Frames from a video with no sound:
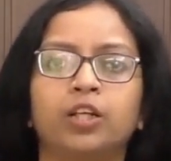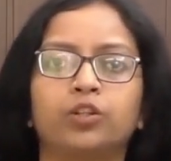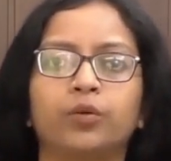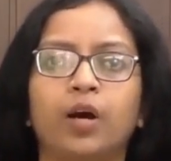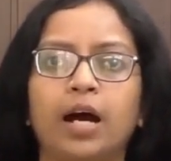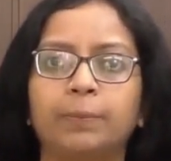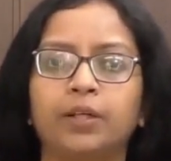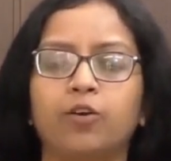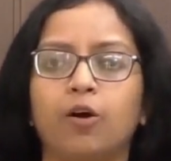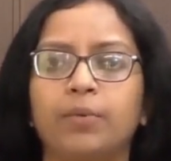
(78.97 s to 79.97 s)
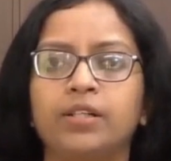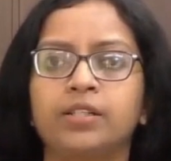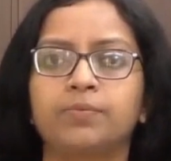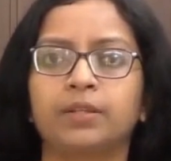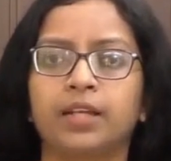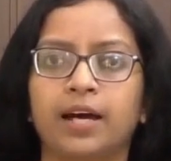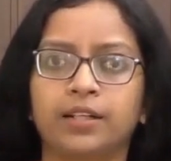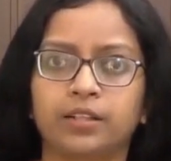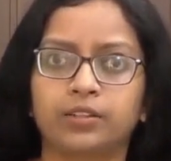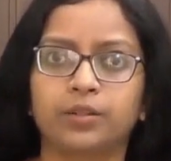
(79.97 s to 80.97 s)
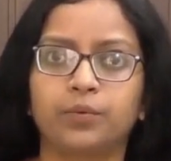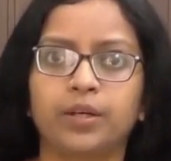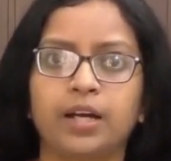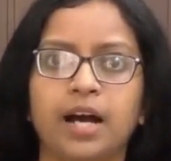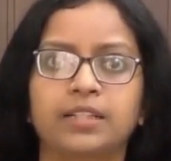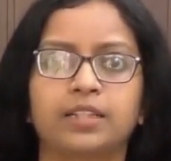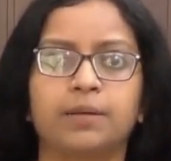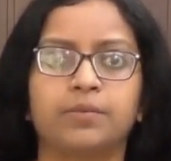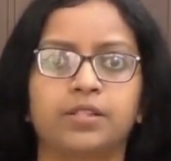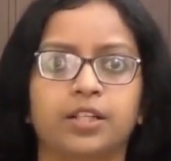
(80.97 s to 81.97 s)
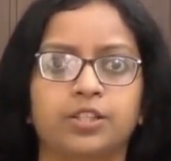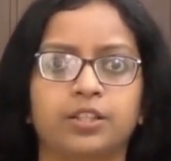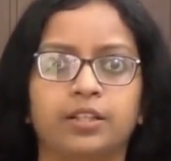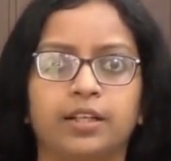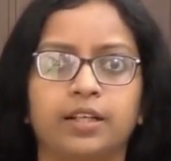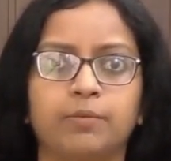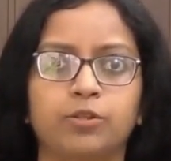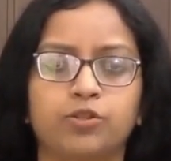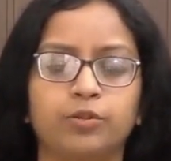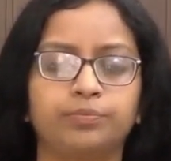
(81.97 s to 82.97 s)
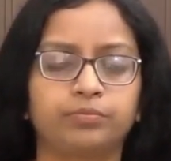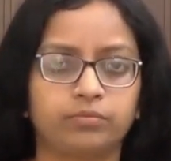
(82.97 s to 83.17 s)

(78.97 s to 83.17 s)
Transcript: तो आपके कॉमेंट्स पे ध्यान रखते हुए आज का हम डिस्कशन कर रहे हैं बच्चों